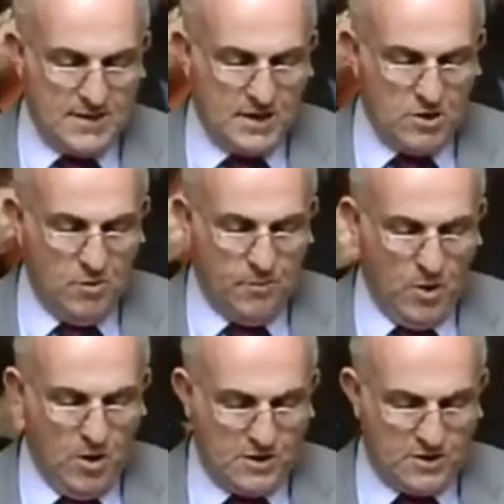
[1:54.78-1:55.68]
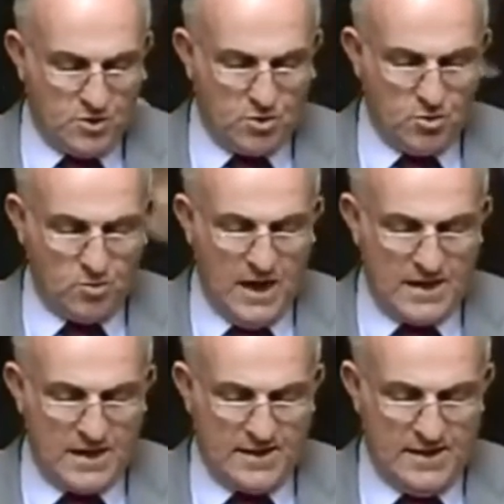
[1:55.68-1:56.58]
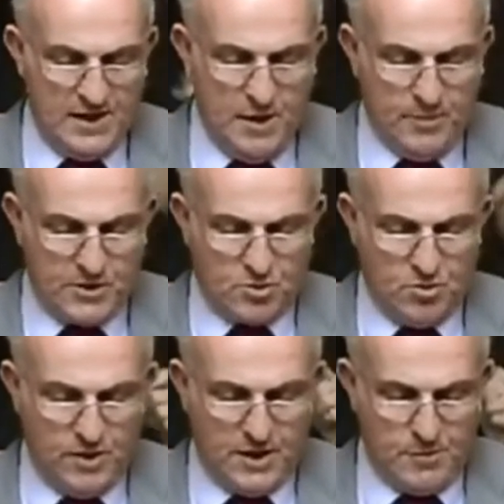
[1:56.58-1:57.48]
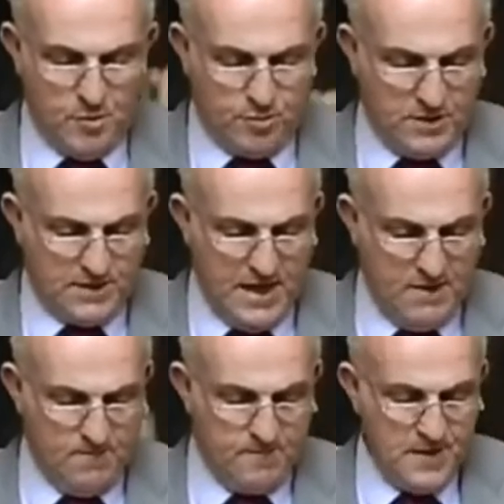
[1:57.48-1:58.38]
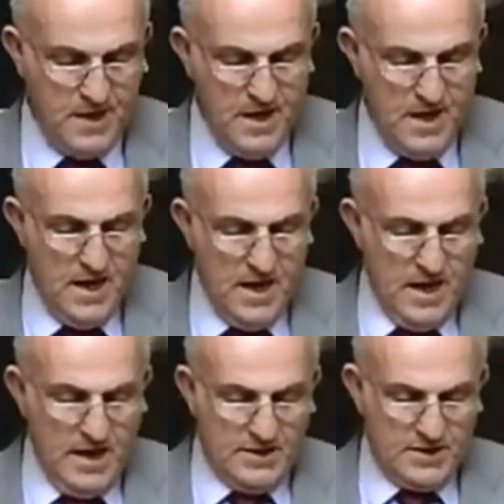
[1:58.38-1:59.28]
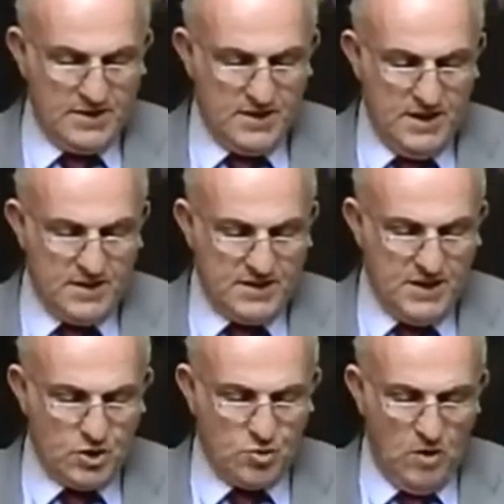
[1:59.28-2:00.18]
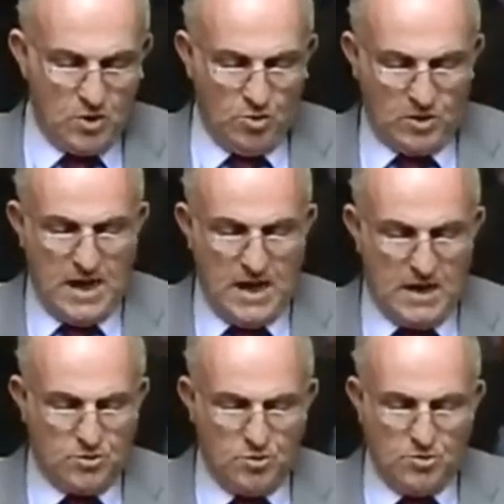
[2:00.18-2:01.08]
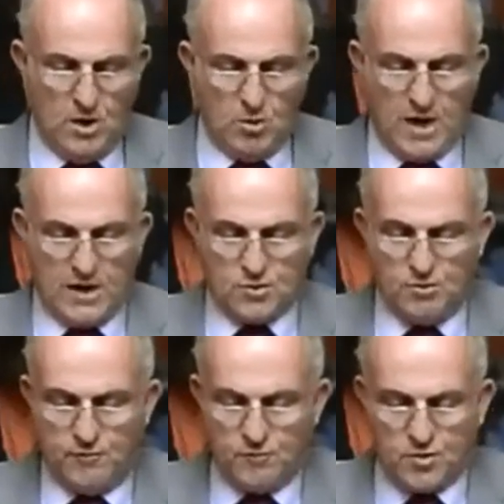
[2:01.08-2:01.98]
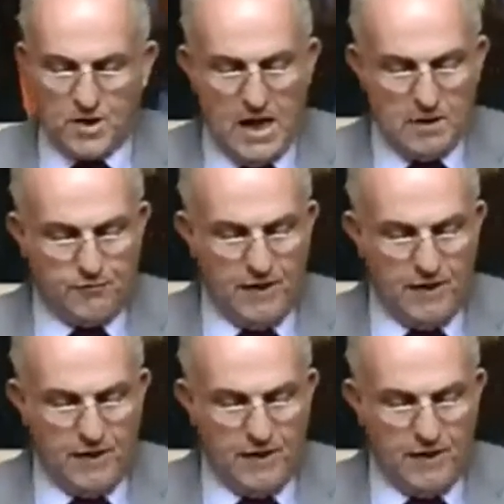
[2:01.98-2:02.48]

não pode se deslocar até ali para socorrer a população. Existe um autocarro de Horários do Funchal que faz a